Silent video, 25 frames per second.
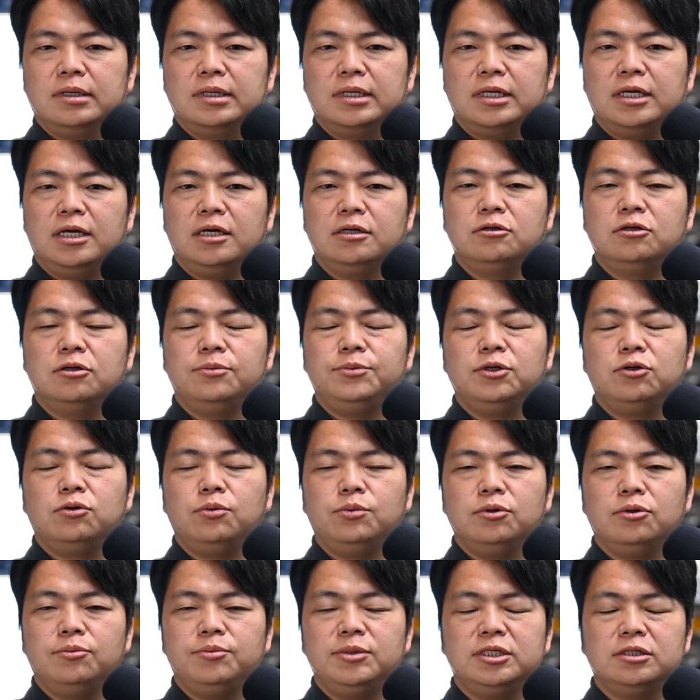え組み込
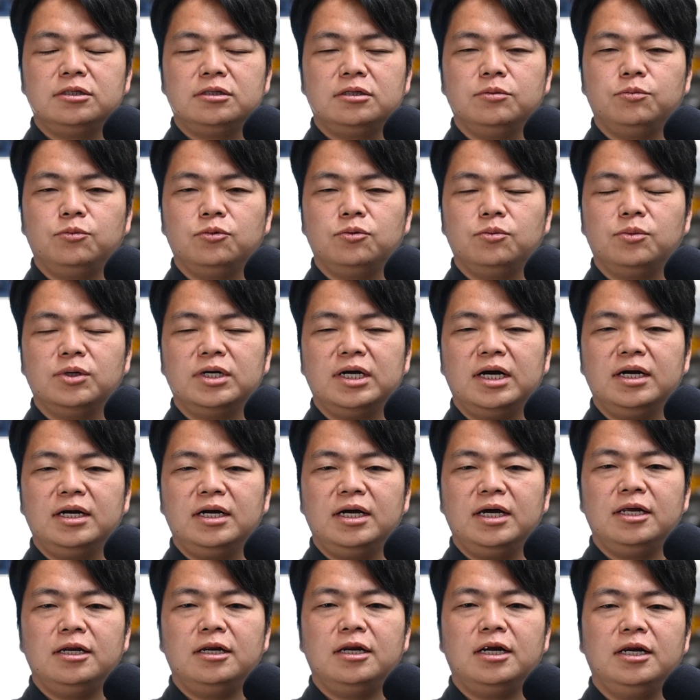みのミスっていうものも考
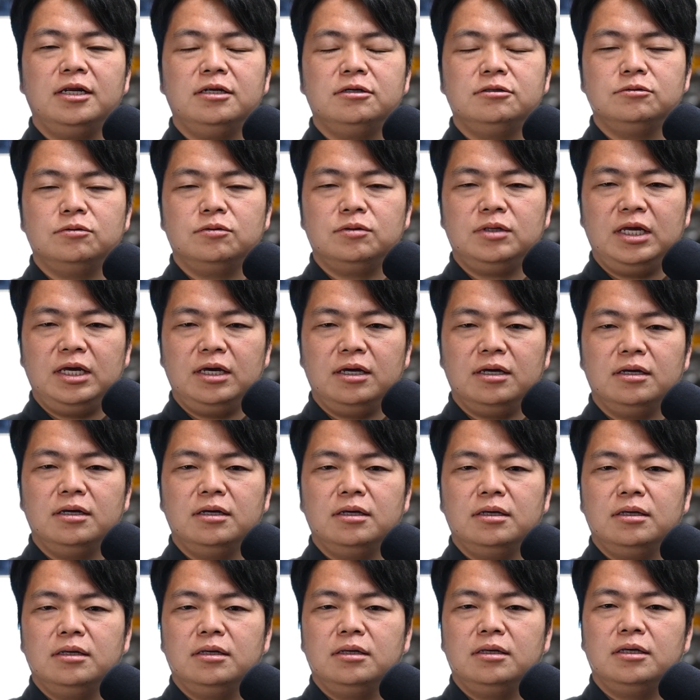えられるので、
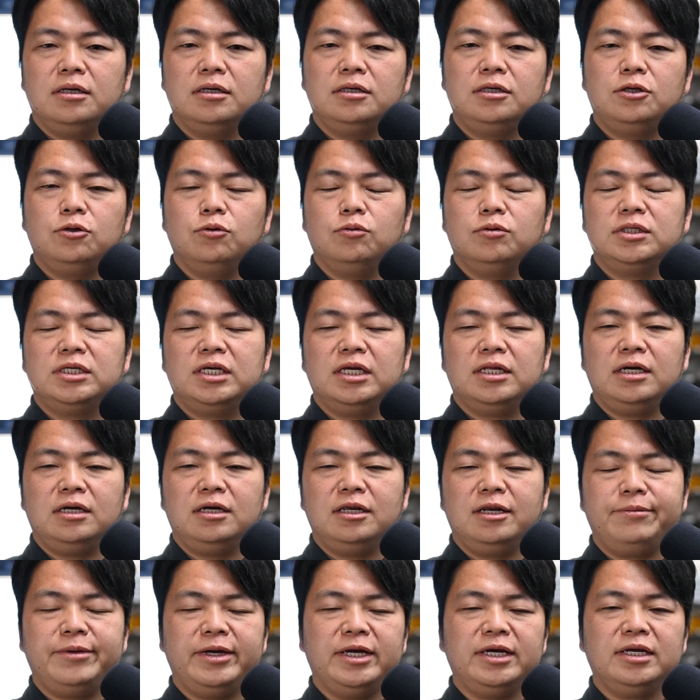え気をつけな
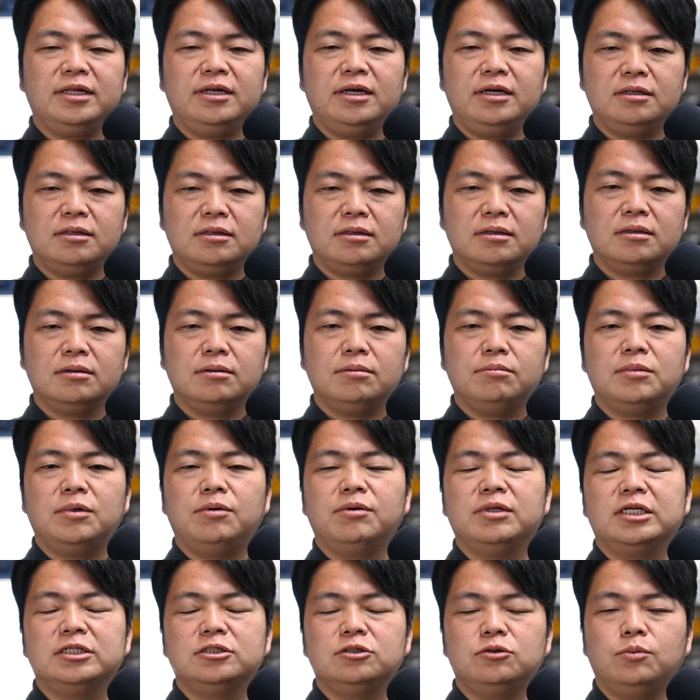ければいけない、まあ、
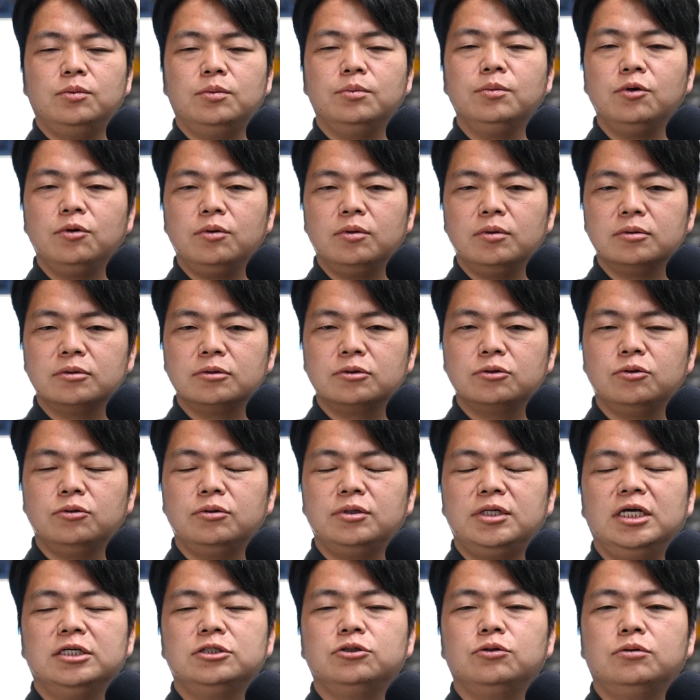私どももそういう
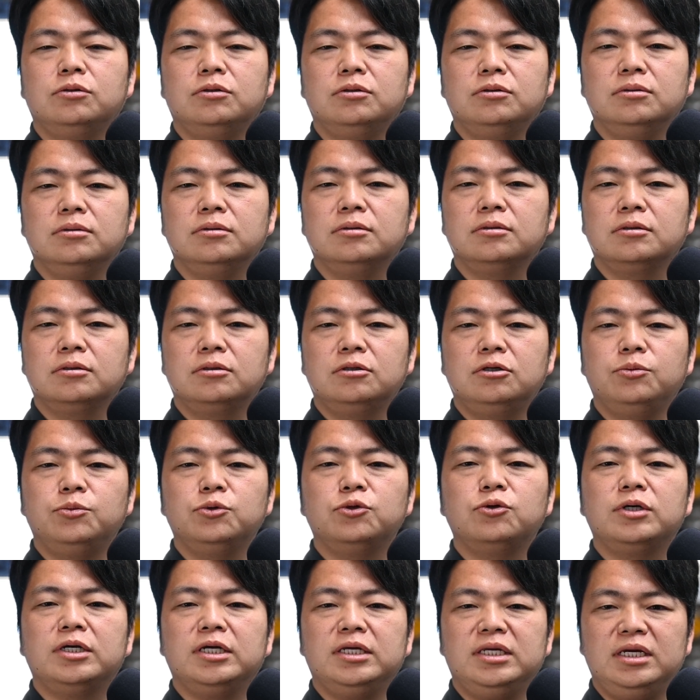リアショック組む
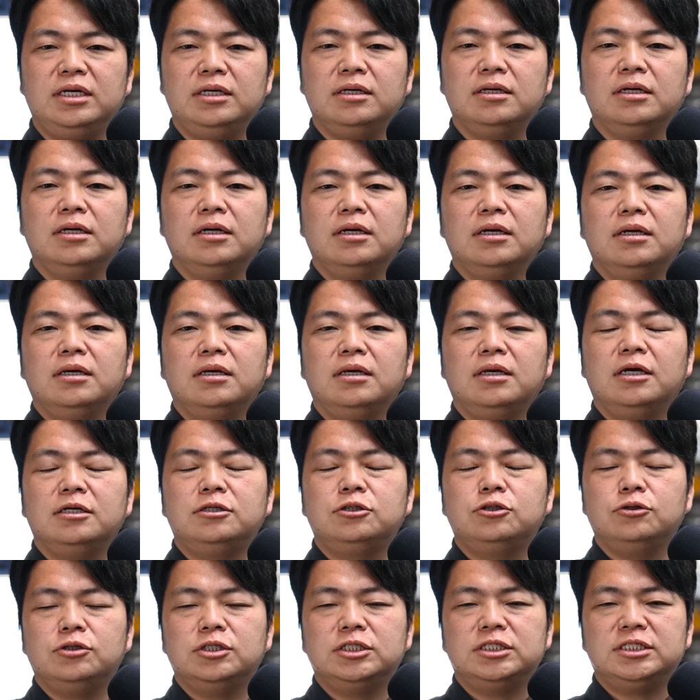時に、え
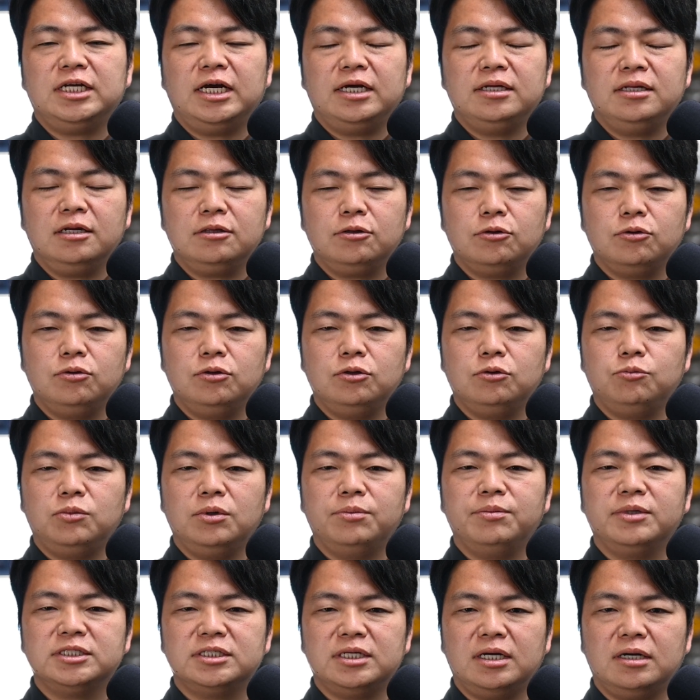注意したいなというふうに思い
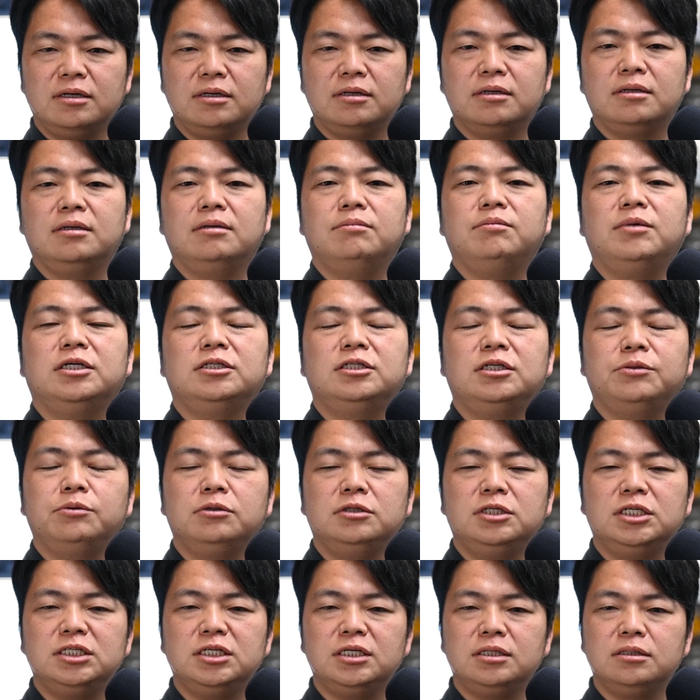ました。まあ、自
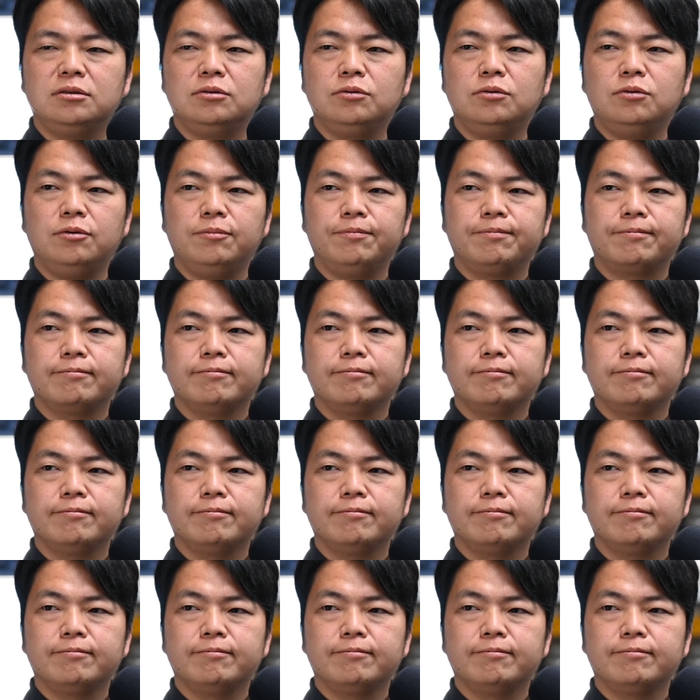分自身の、